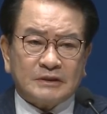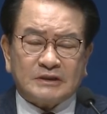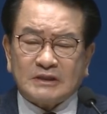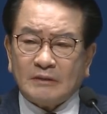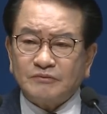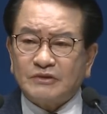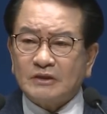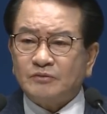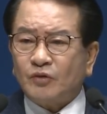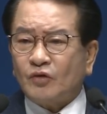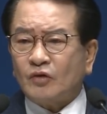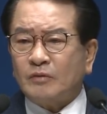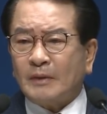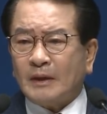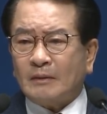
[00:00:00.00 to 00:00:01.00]
237
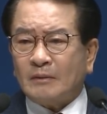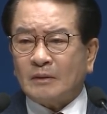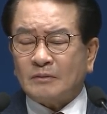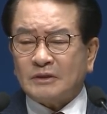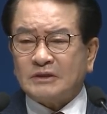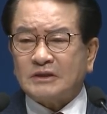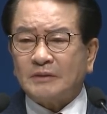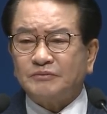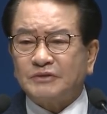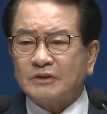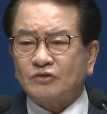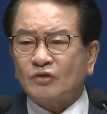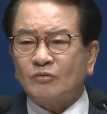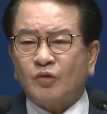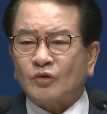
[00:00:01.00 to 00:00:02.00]
보고 막
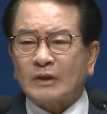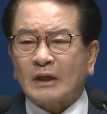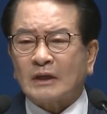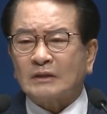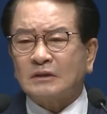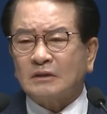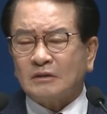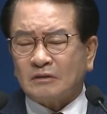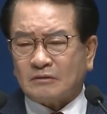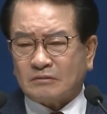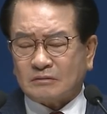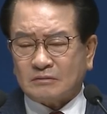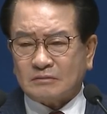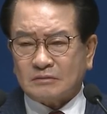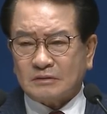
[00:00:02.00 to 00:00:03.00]
237도 못
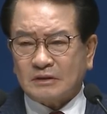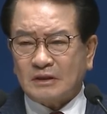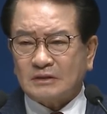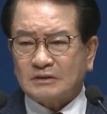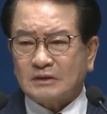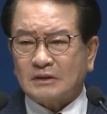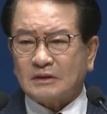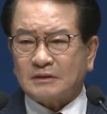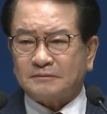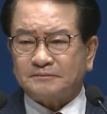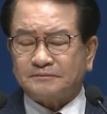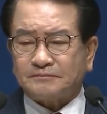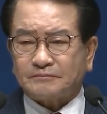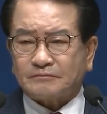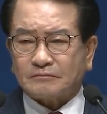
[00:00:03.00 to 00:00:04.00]
알아들어요. 그래서